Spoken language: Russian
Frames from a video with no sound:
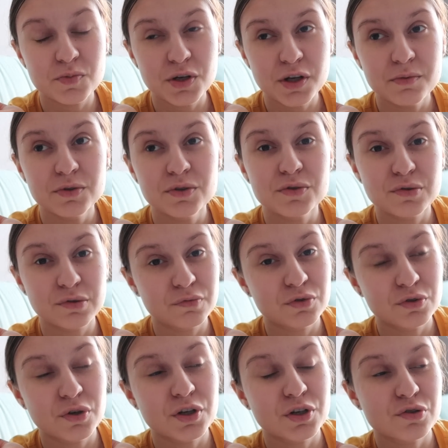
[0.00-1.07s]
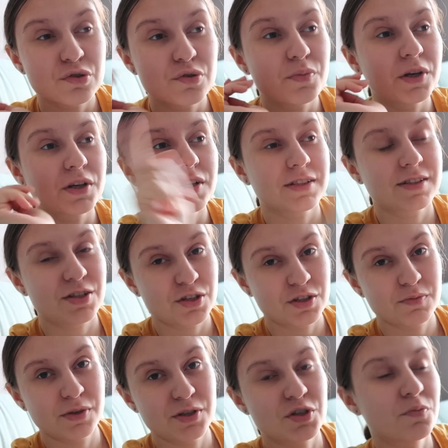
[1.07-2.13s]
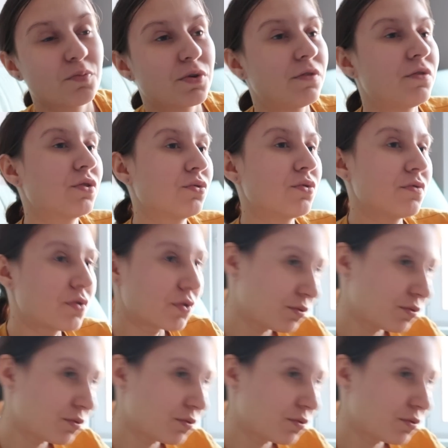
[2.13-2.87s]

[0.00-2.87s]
с беременностью все хорошо и прекрасно. Сейчас блинчик переверну и